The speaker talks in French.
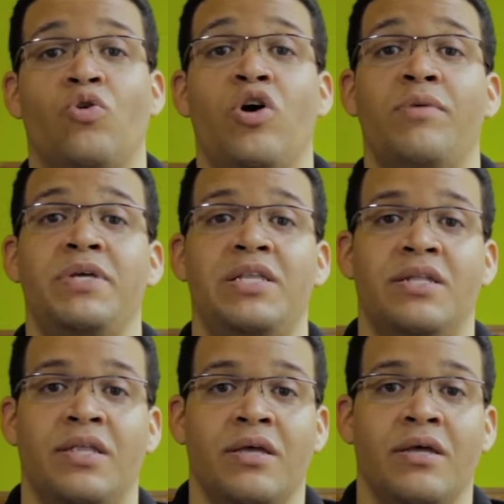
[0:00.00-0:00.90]

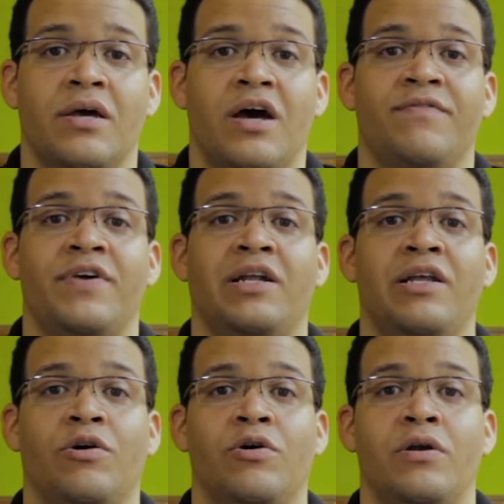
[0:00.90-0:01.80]
cohabilité avec
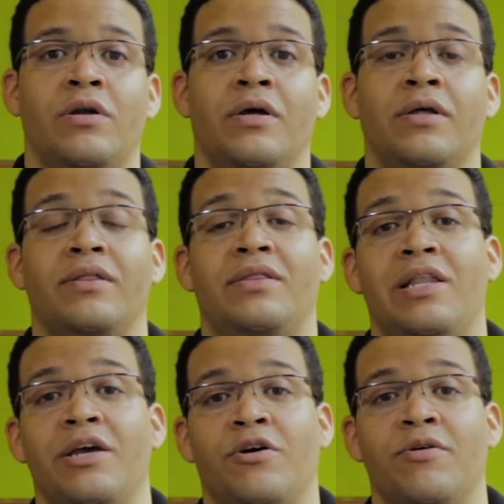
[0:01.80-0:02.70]
l'école
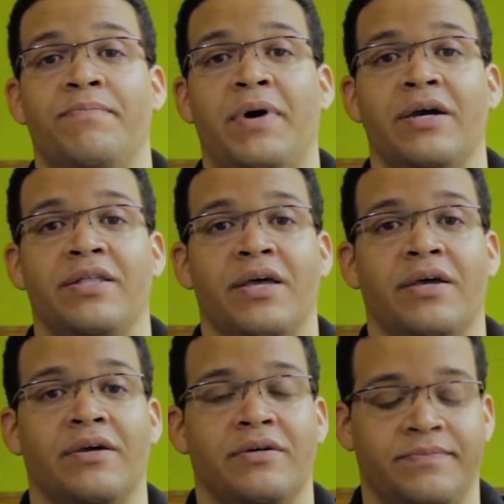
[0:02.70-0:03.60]
Télécom
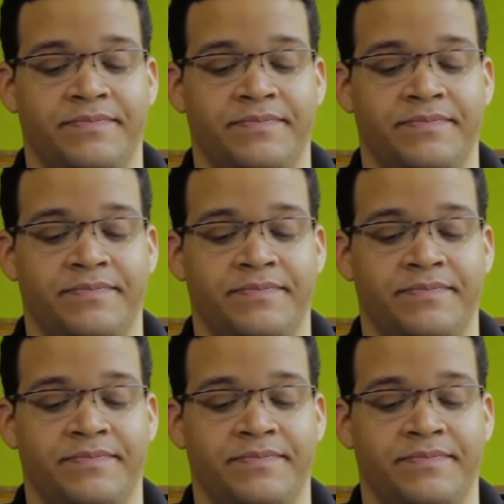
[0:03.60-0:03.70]
Paritech.